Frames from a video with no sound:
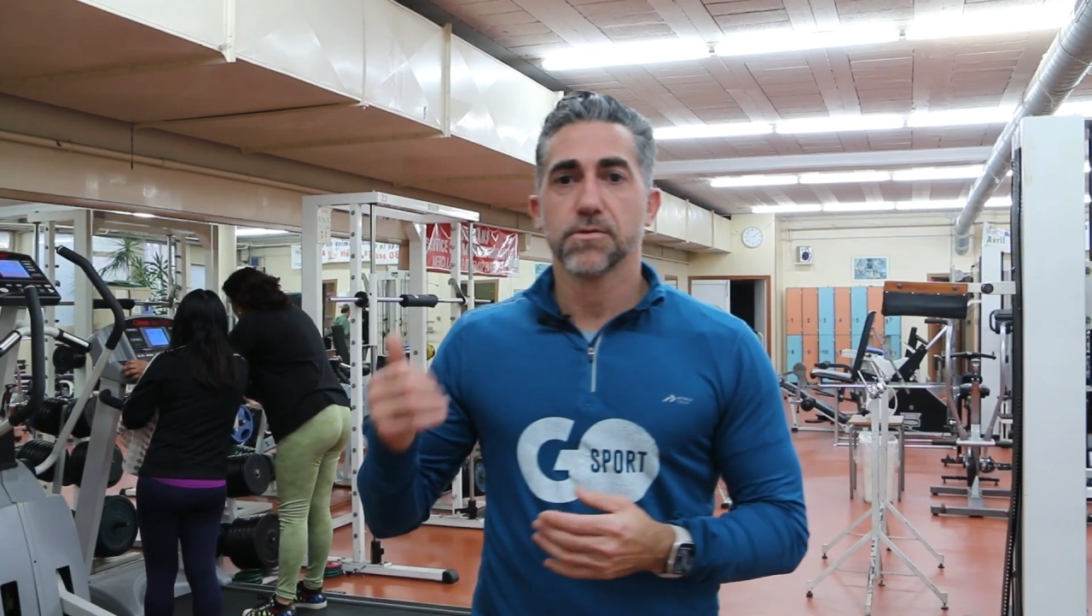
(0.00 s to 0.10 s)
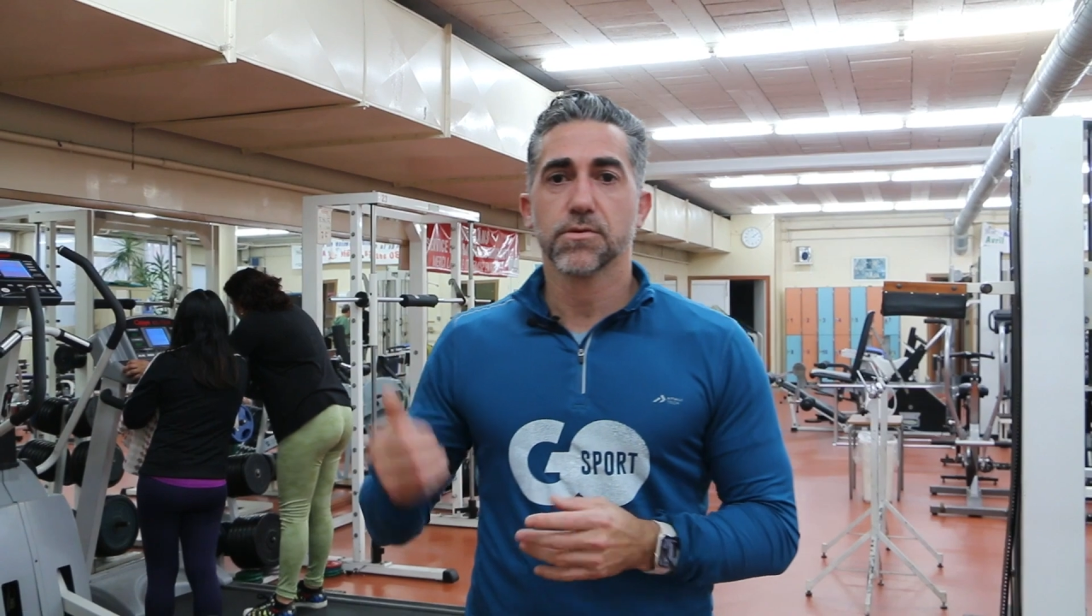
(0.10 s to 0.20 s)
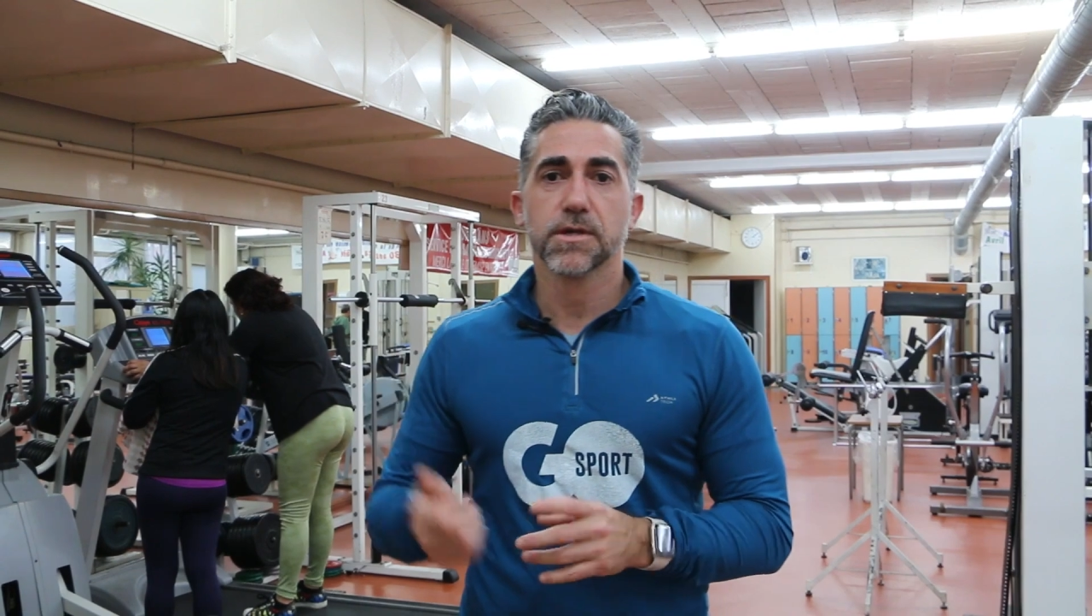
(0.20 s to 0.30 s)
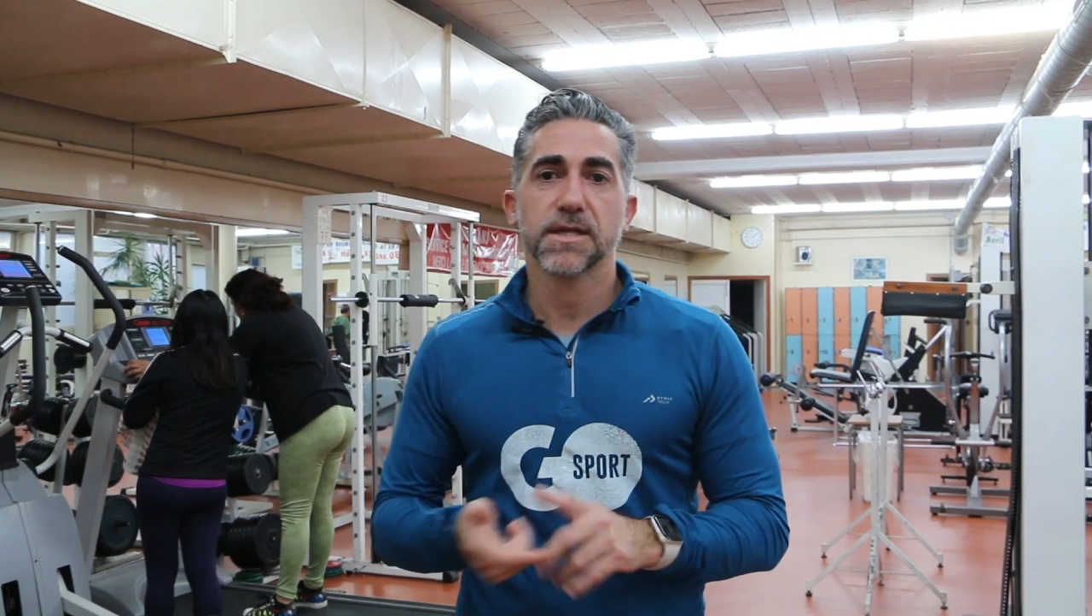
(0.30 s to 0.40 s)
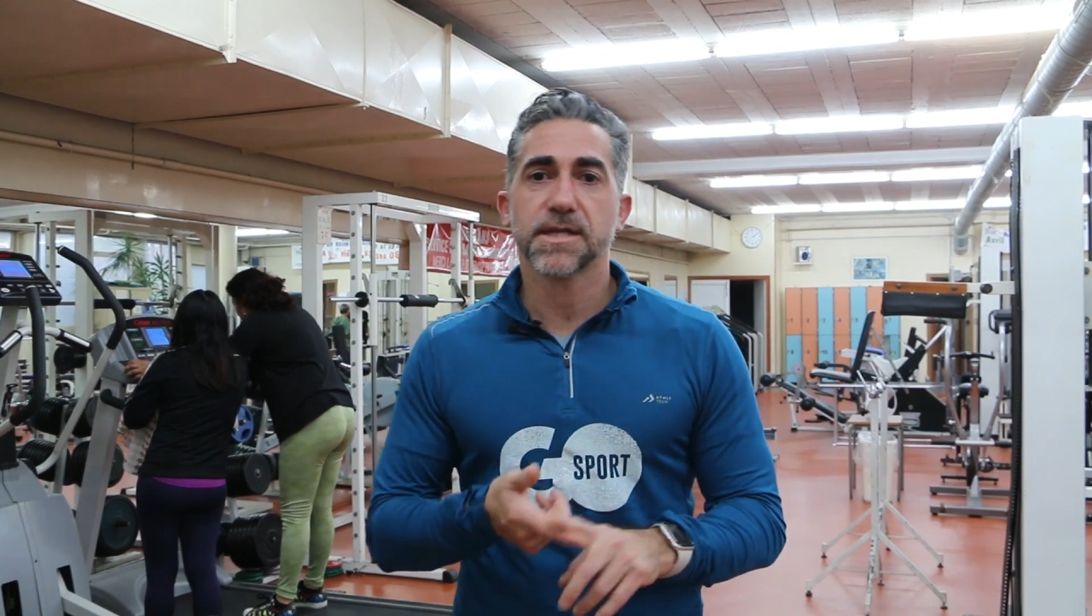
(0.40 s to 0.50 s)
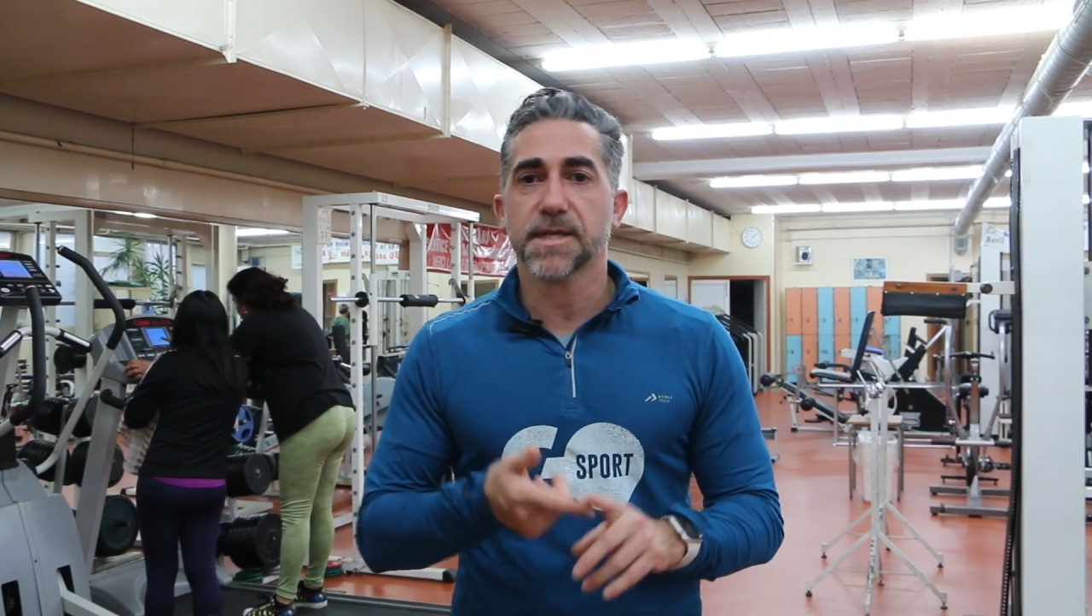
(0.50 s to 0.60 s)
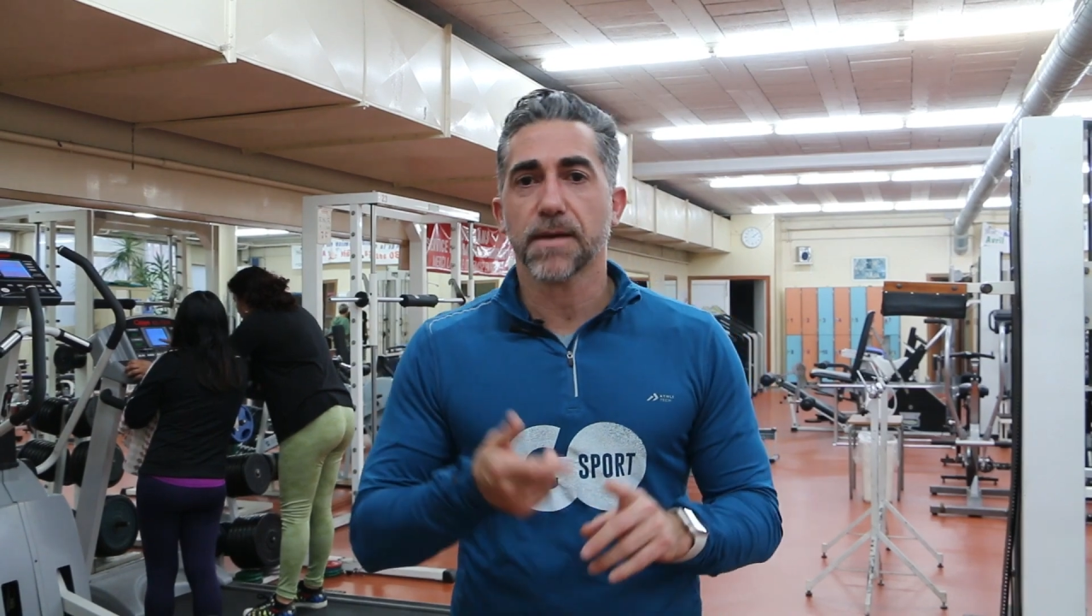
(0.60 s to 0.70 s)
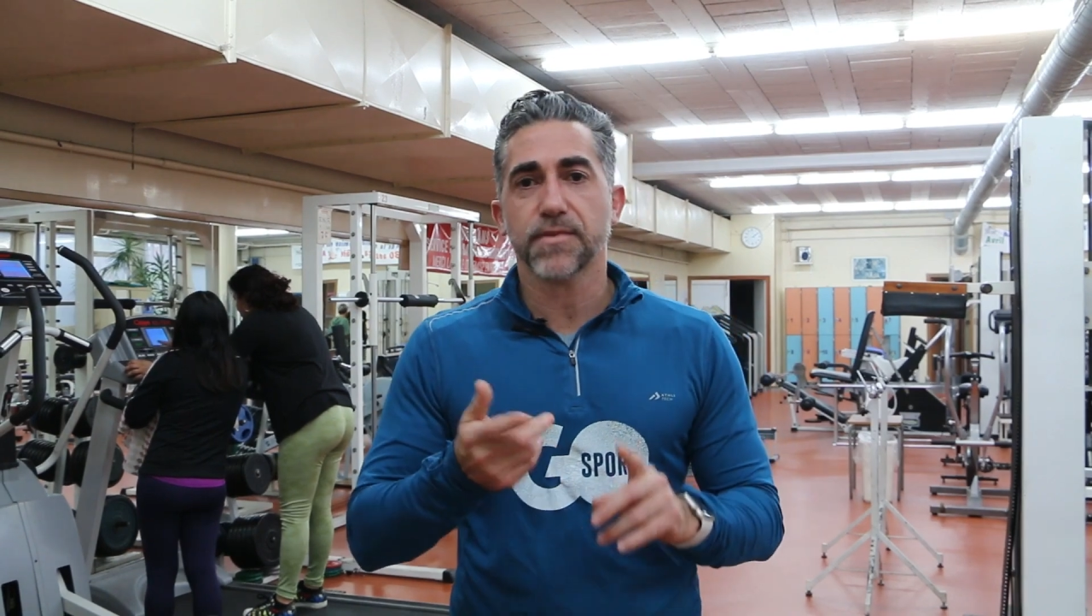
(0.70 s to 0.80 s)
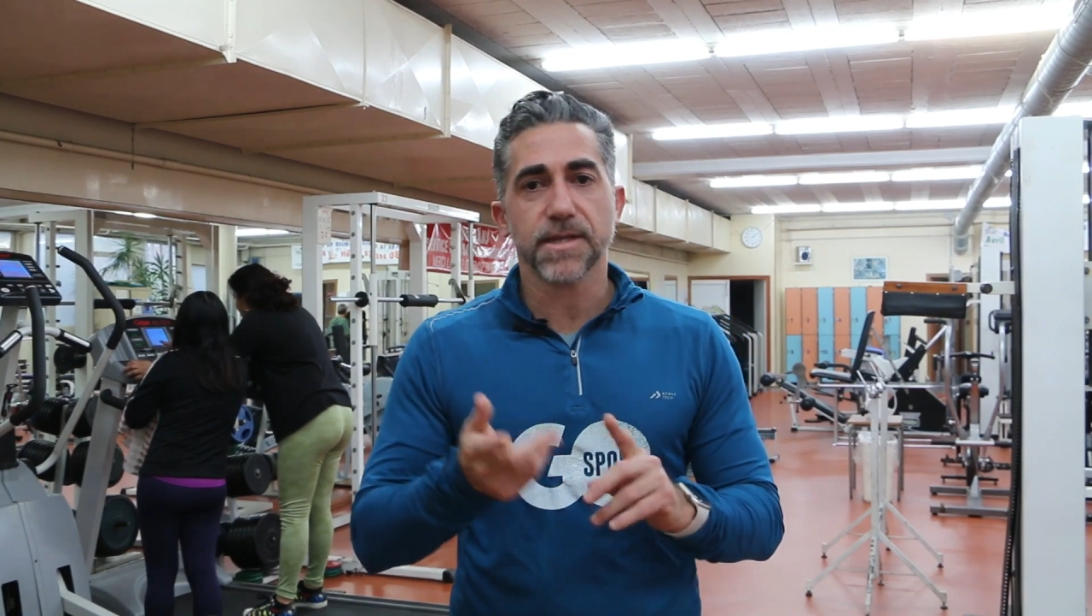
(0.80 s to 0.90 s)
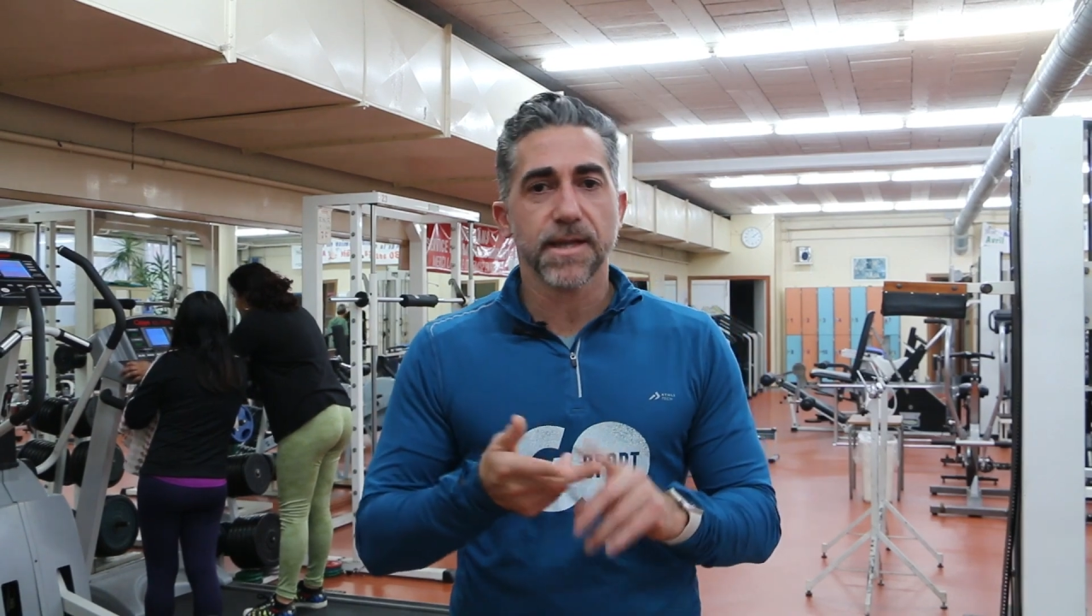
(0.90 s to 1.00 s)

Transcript: donc il y a des tapis,